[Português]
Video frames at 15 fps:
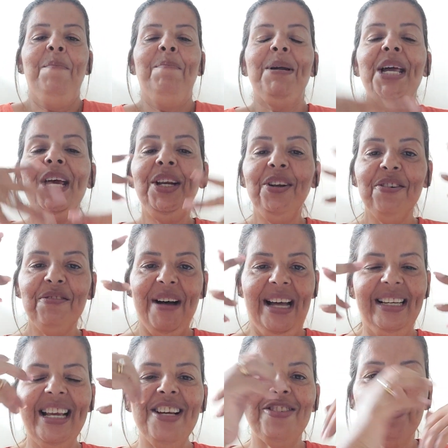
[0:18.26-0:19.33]
para
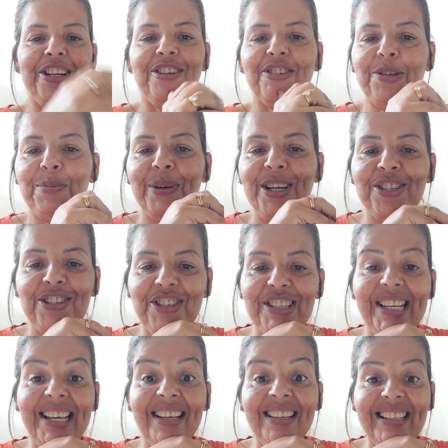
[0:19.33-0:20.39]
renovar, né, gente? Porque a
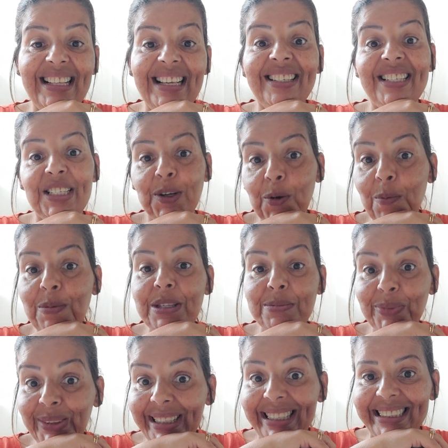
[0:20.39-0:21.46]
gente tem que fazer algumas
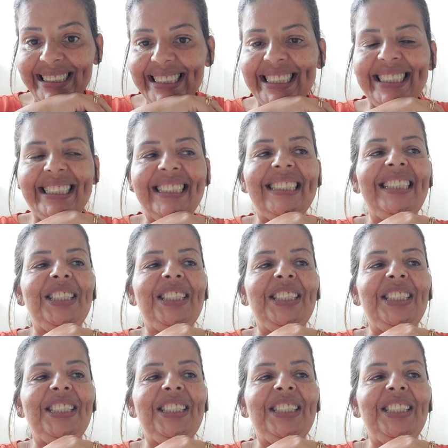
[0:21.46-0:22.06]
mudanças.